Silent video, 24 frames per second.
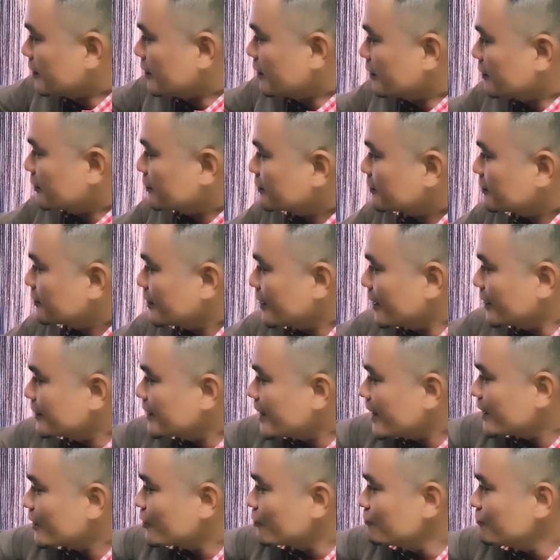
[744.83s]
Rồi. Ở
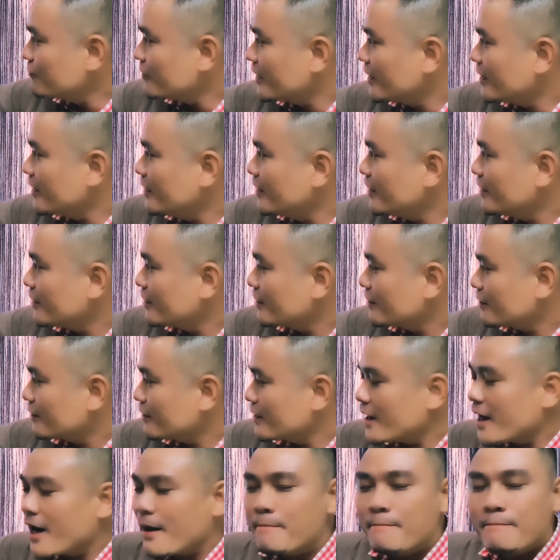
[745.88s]
đây cũng vậy.
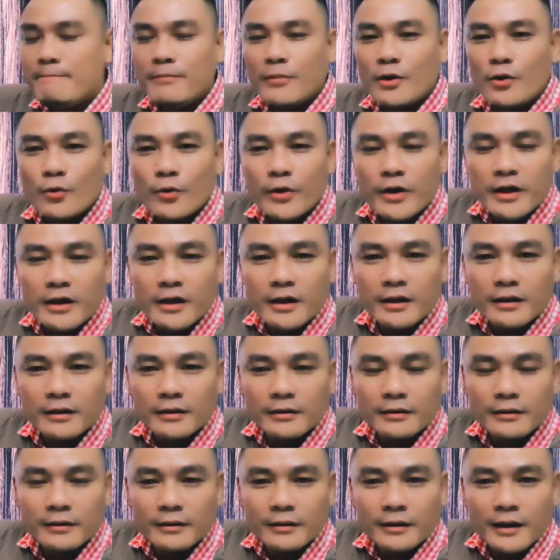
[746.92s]
Âm cuối đó
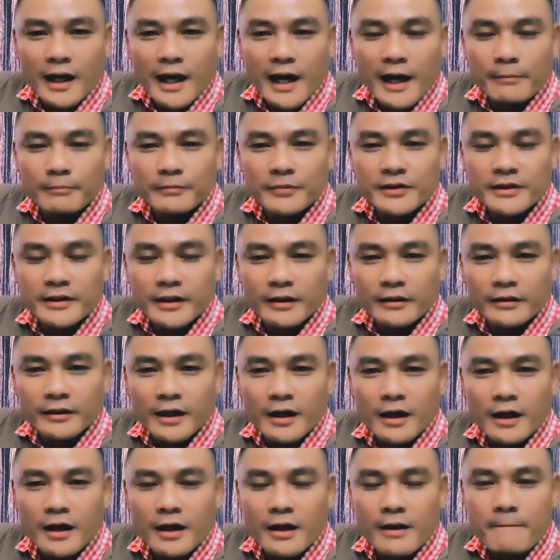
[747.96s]
là âm sờ
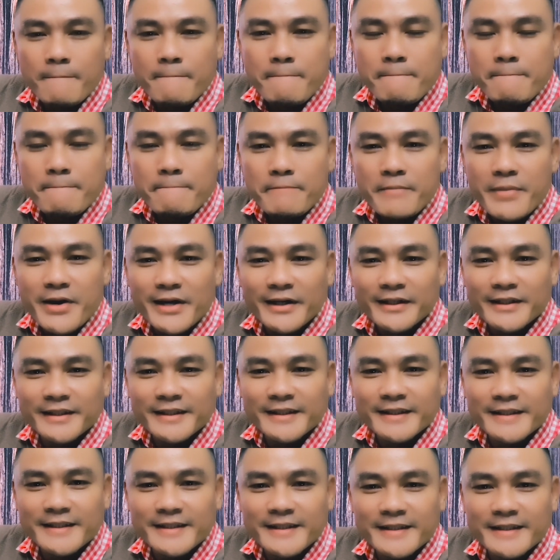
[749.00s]
tờ.
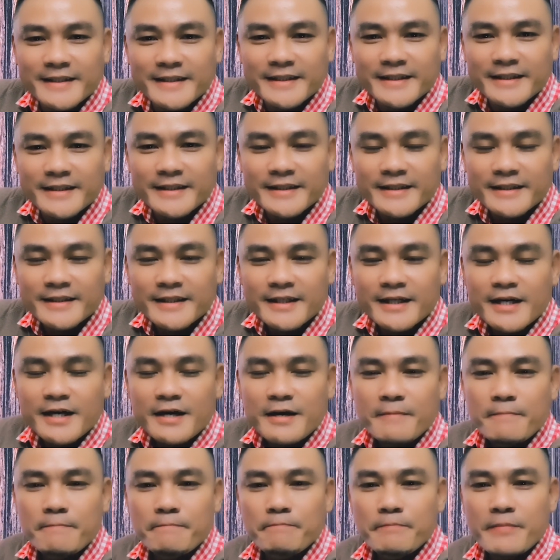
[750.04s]
Best.
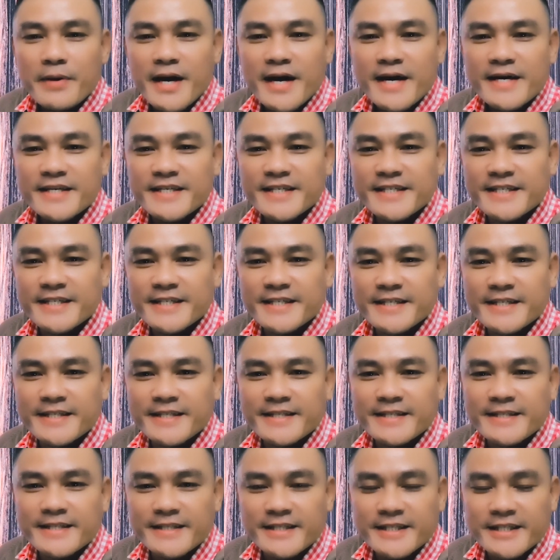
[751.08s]
Best.
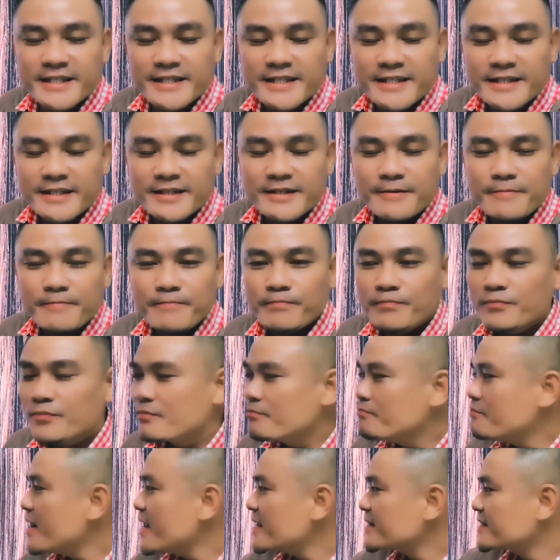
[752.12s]

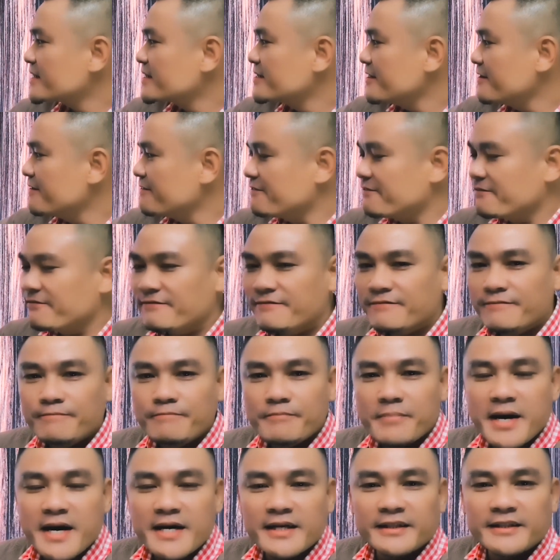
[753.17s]
Best of.
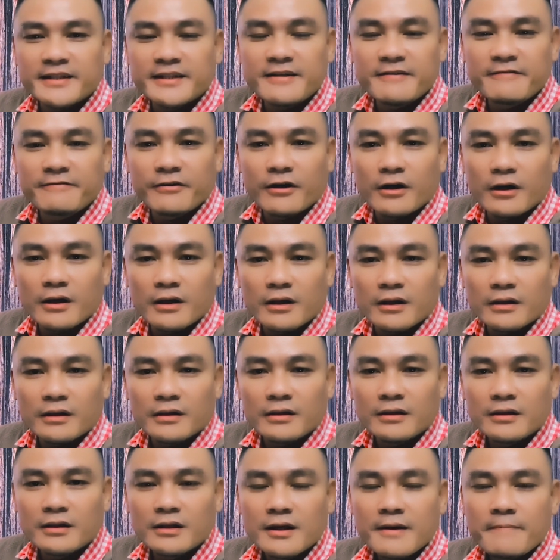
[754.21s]
Best of all.
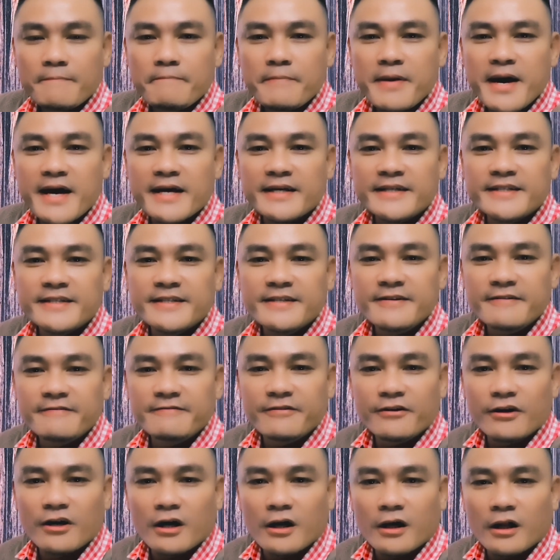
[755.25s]
Best
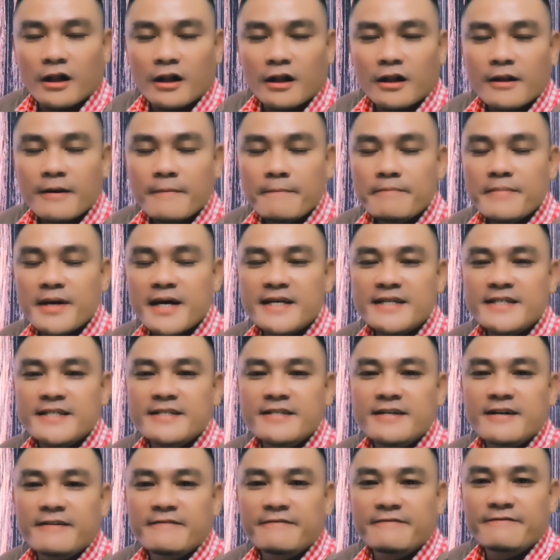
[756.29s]
of all.
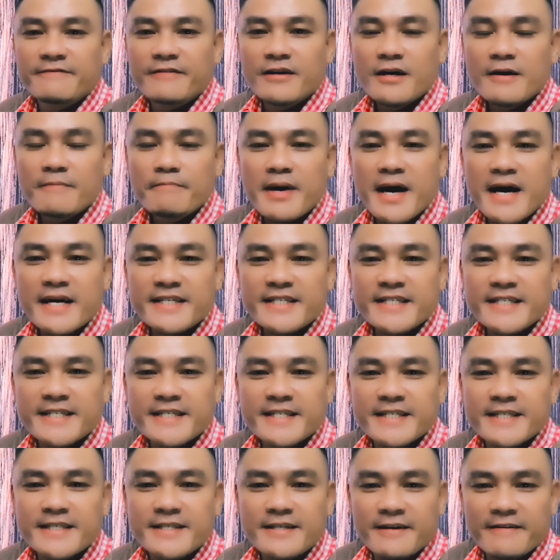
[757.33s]
Best of.
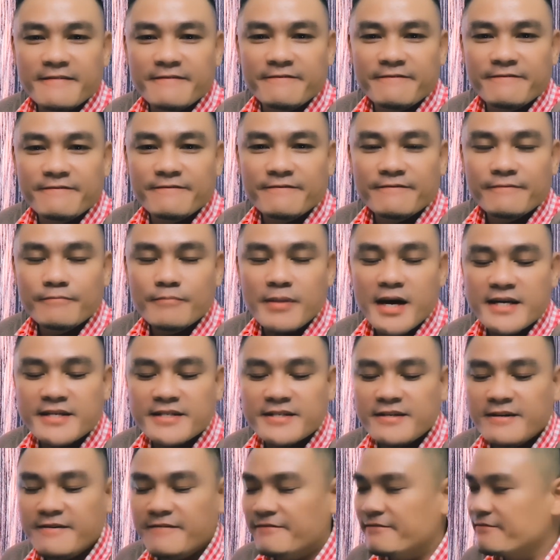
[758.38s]
Best of.
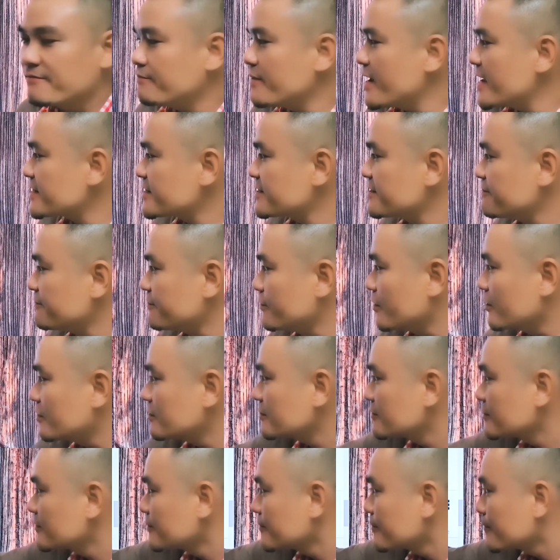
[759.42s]
Best of. Best of
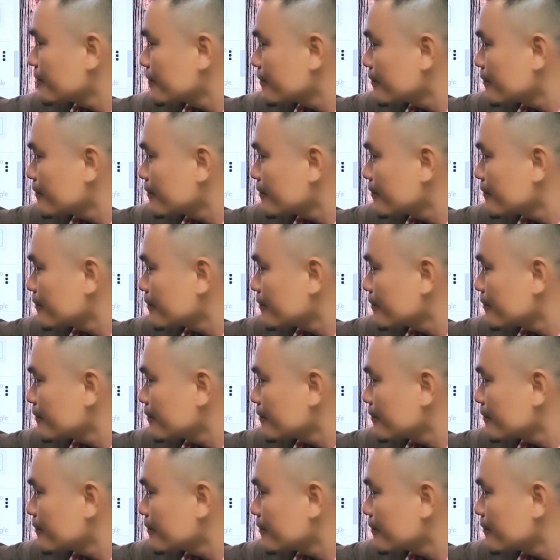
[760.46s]
all.